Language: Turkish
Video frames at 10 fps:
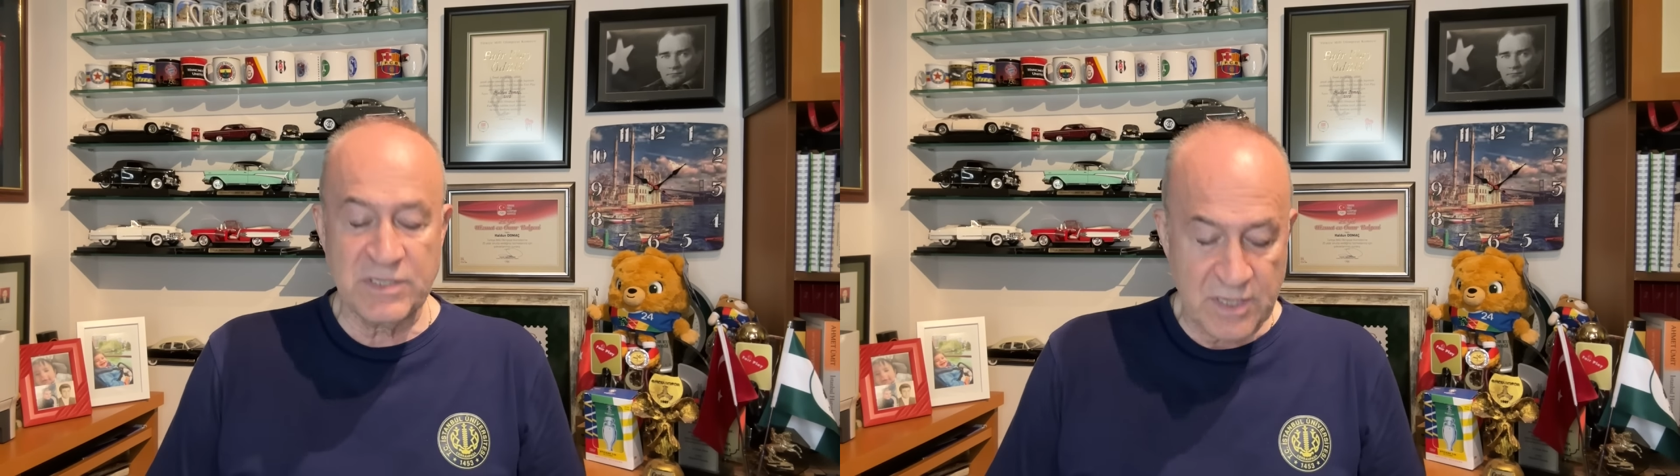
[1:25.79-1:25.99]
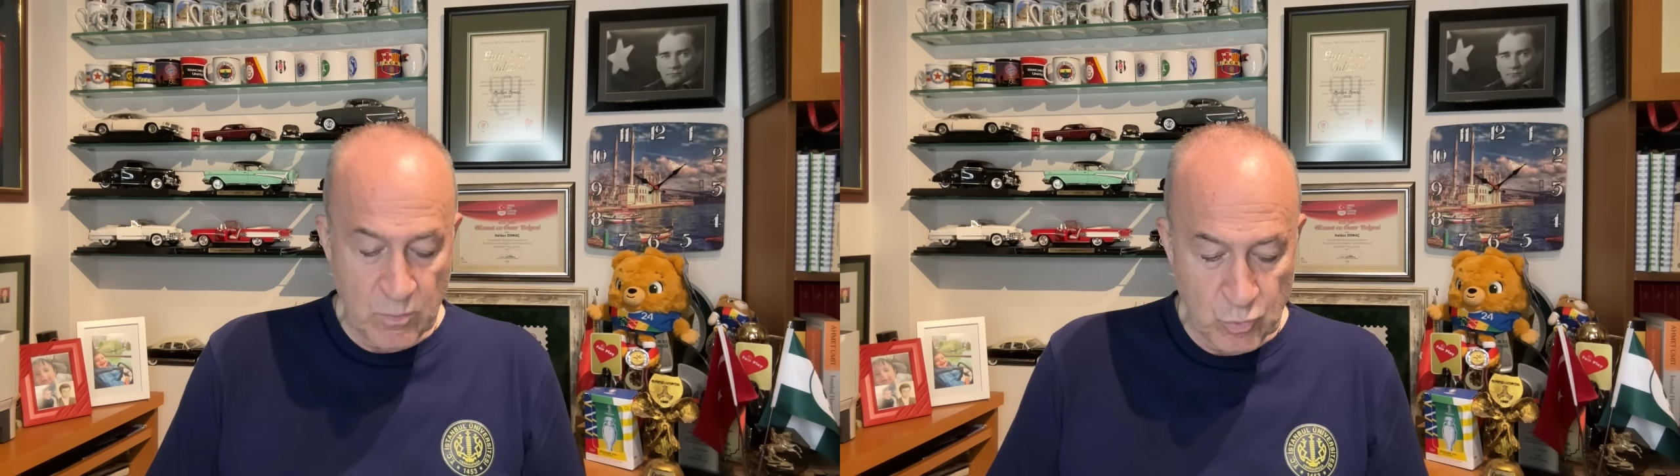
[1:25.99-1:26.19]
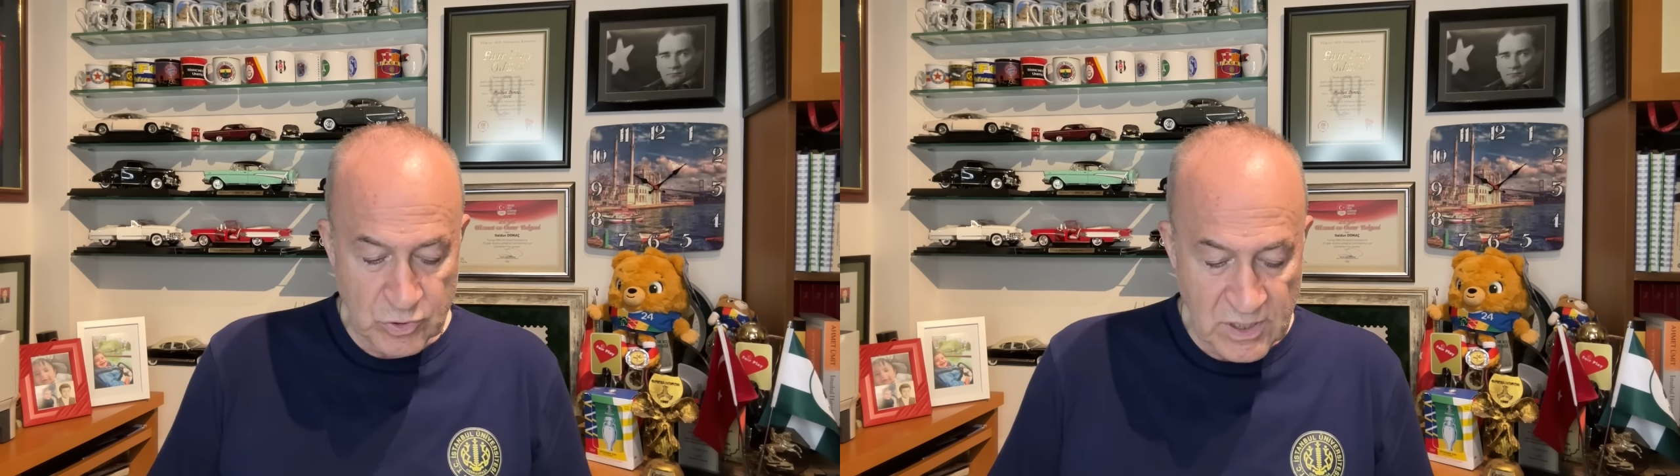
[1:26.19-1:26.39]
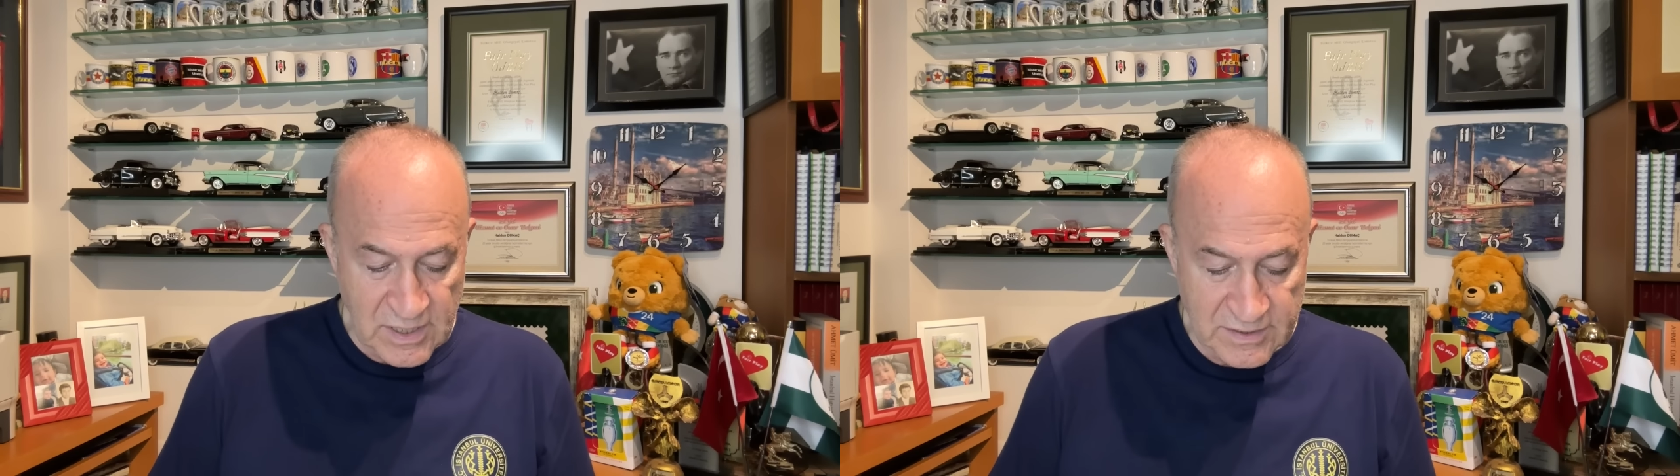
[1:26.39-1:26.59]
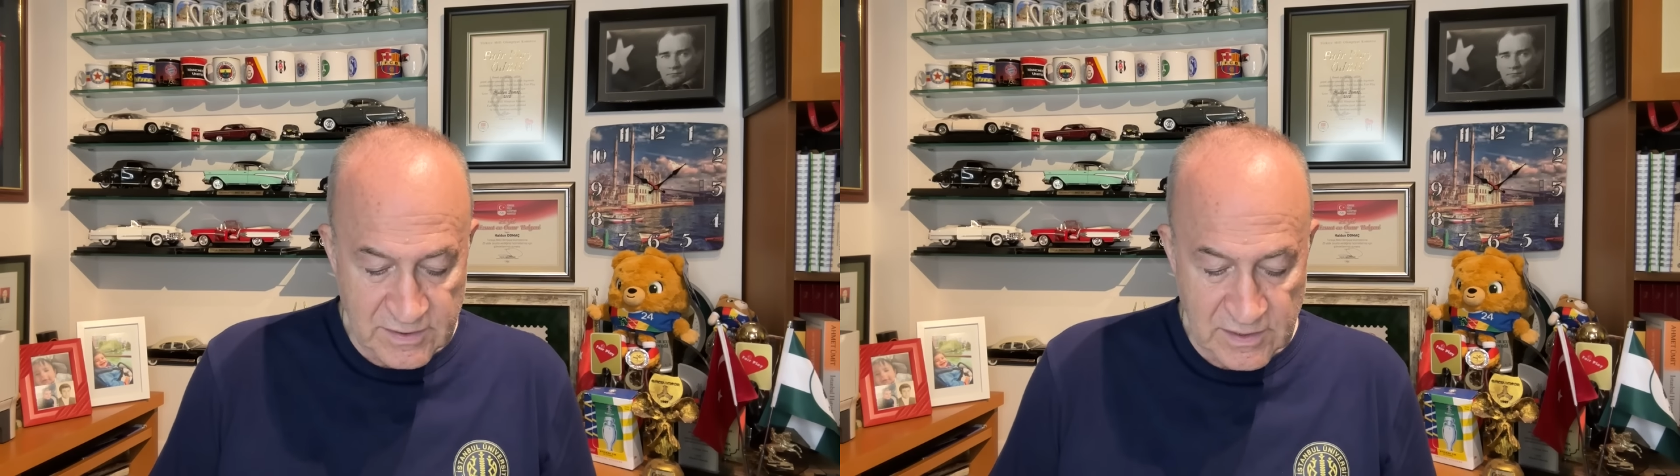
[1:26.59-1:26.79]
Temmuz'da
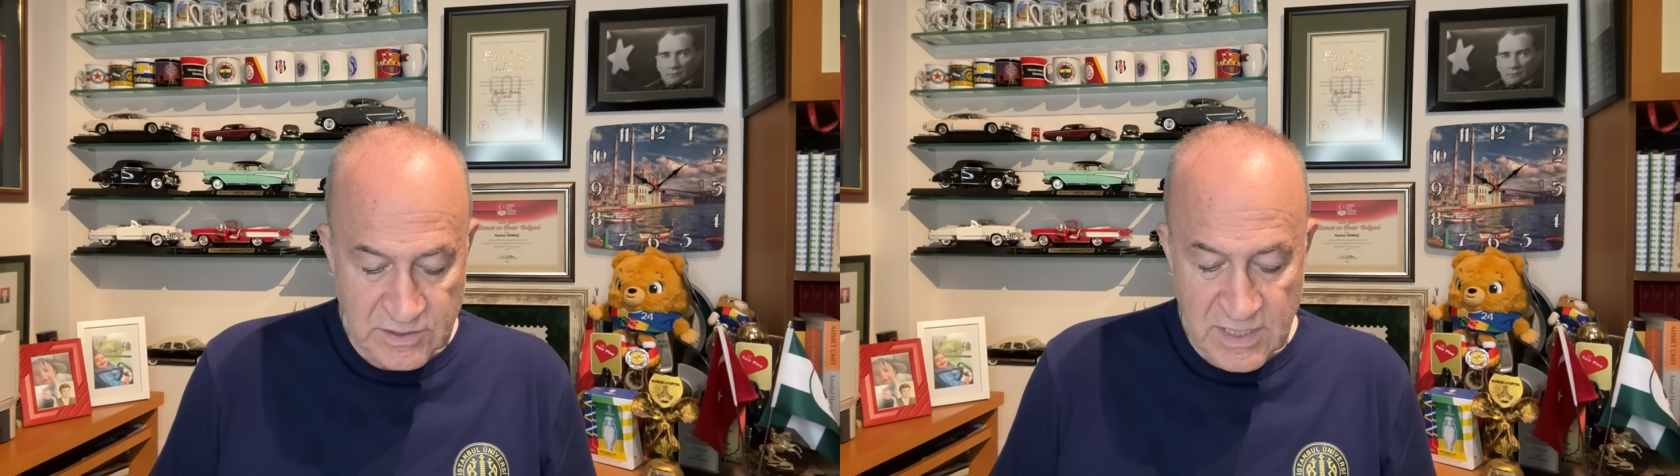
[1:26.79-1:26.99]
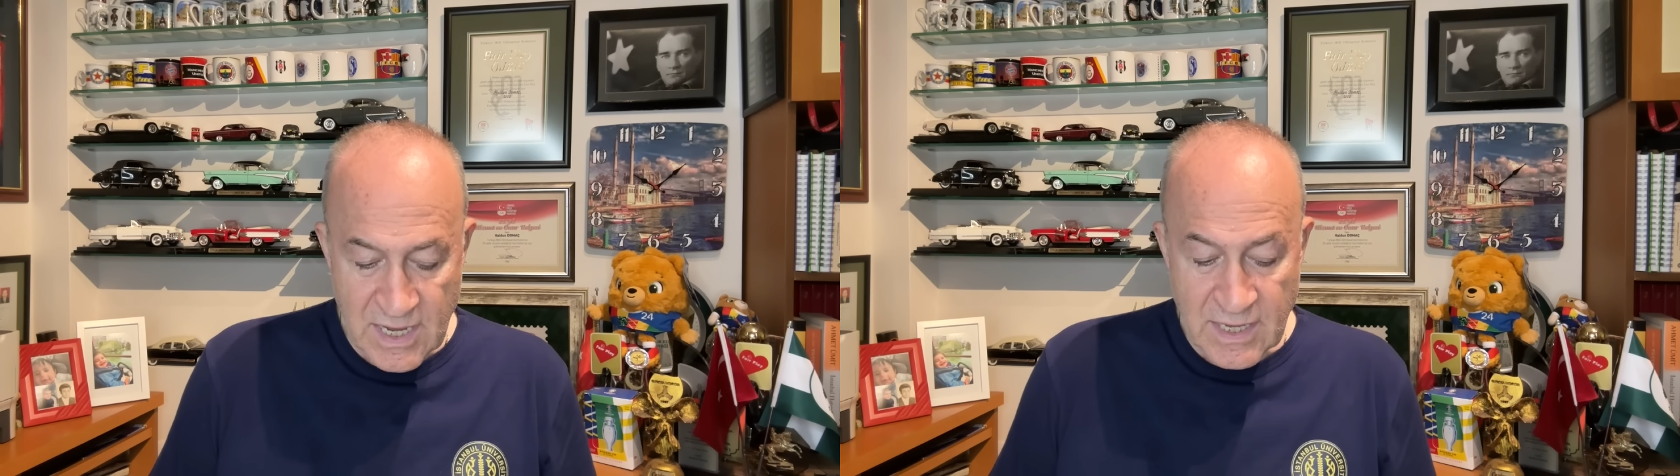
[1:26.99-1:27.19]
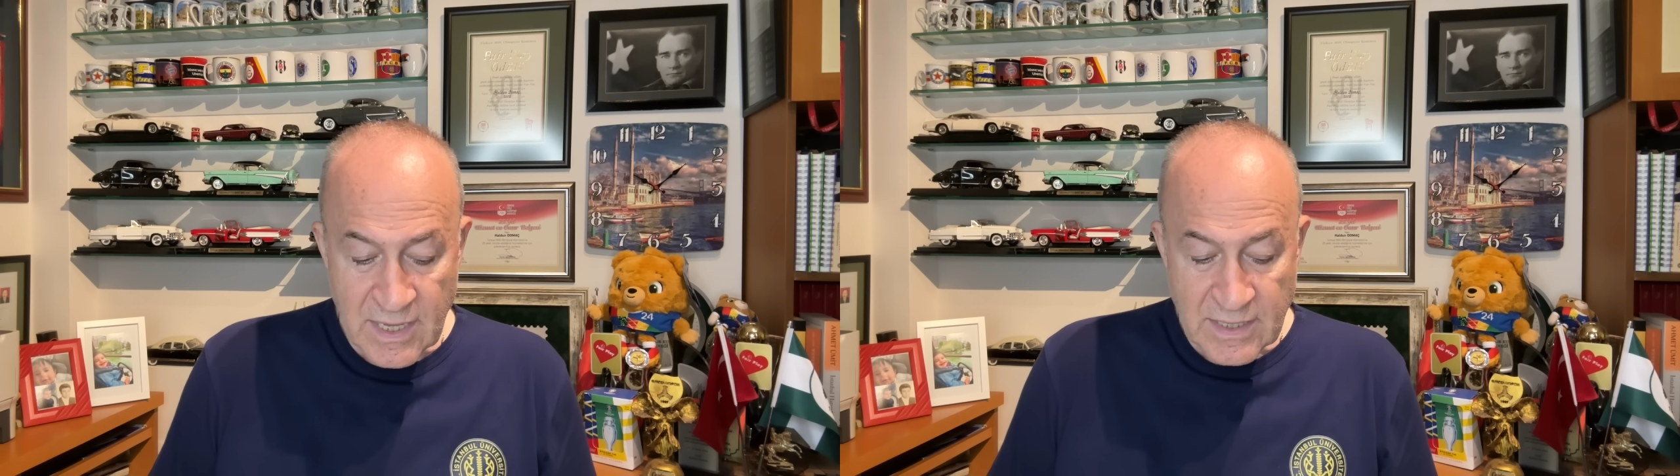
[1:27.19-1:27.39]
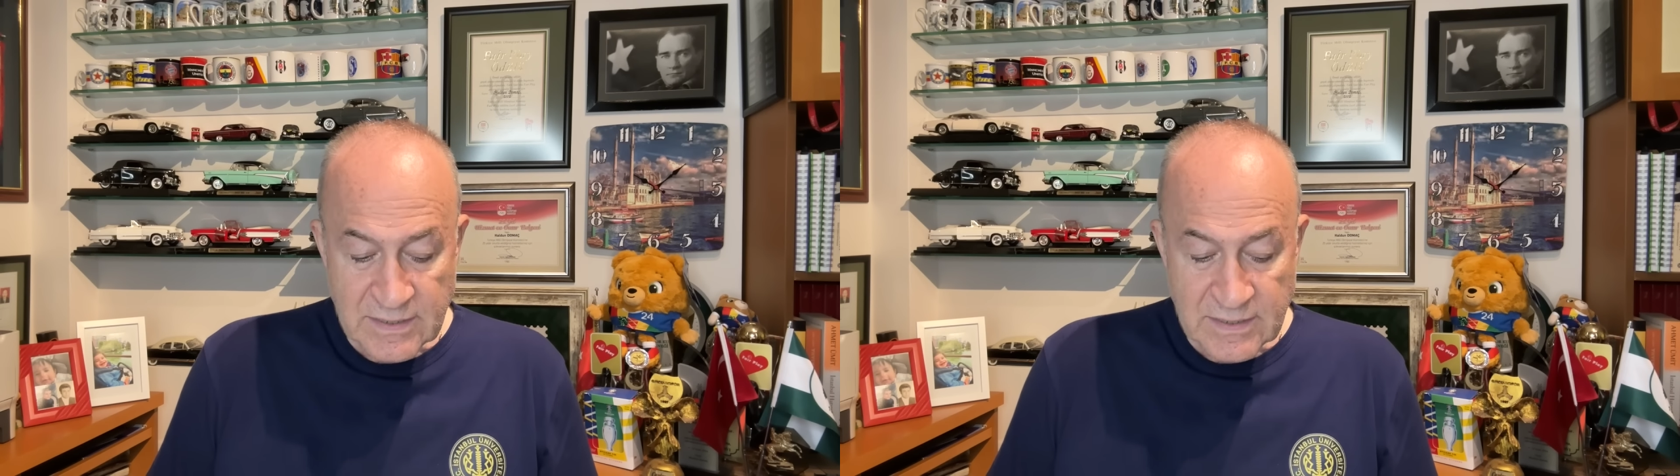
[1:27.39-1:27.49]
katılacağı